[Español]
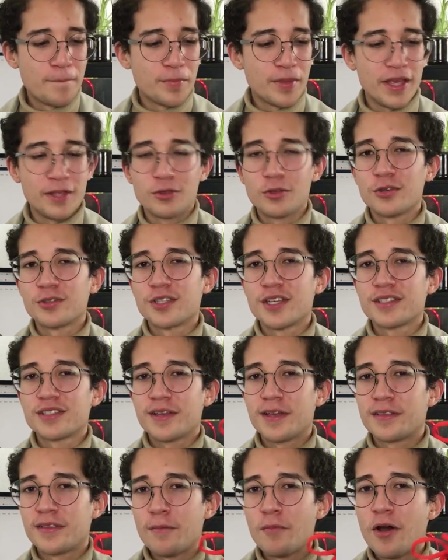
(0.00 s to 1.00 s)
Entonces
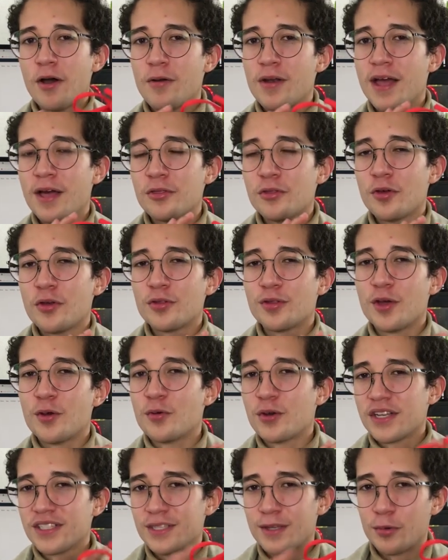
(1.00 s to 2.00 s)
estamos hablando de
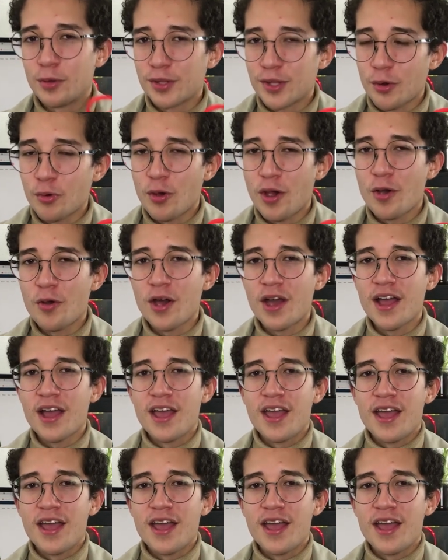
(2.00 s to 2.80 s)
una silueta nueva.